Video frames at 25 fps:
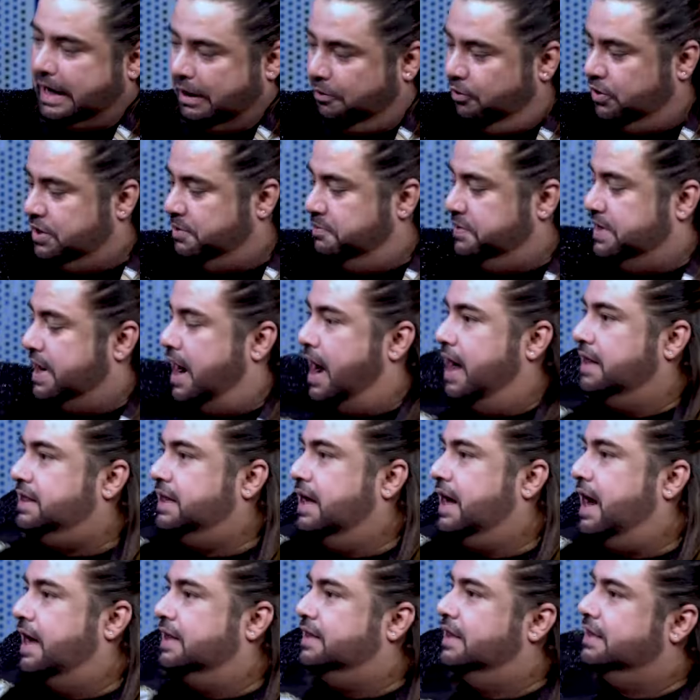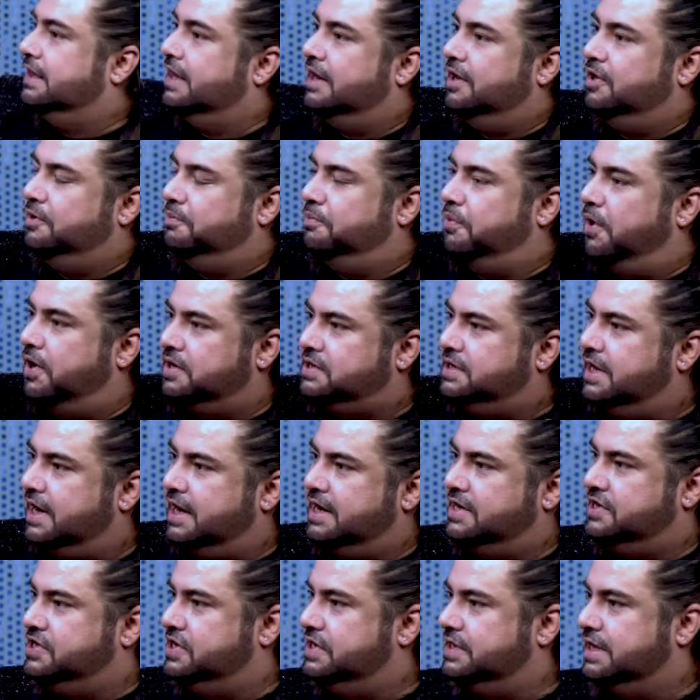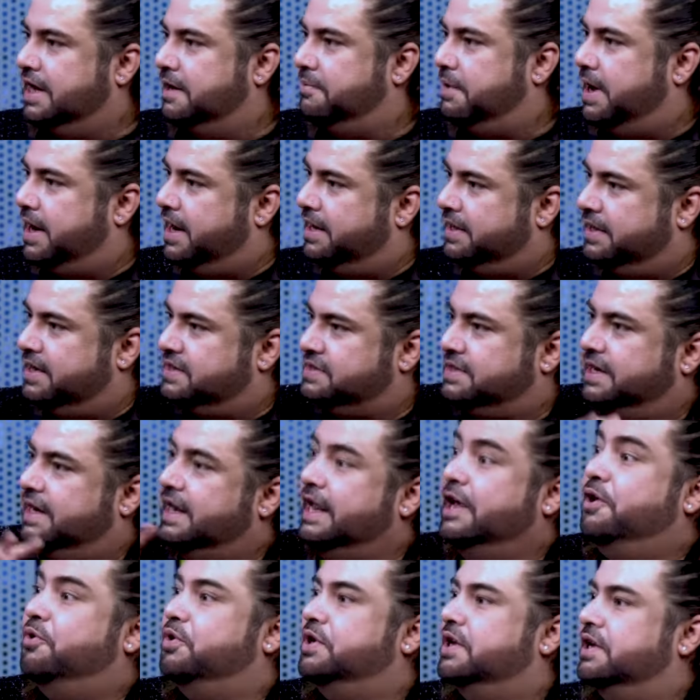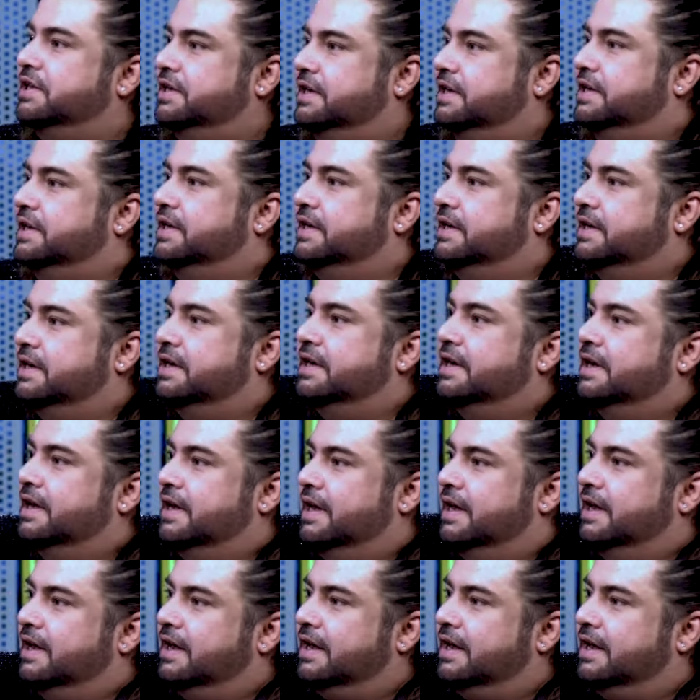कि वो जब यहाँ तक आता था ना तो बहुत सारी चीजें हमारे अंदर से लीक हो जाती थी सही बात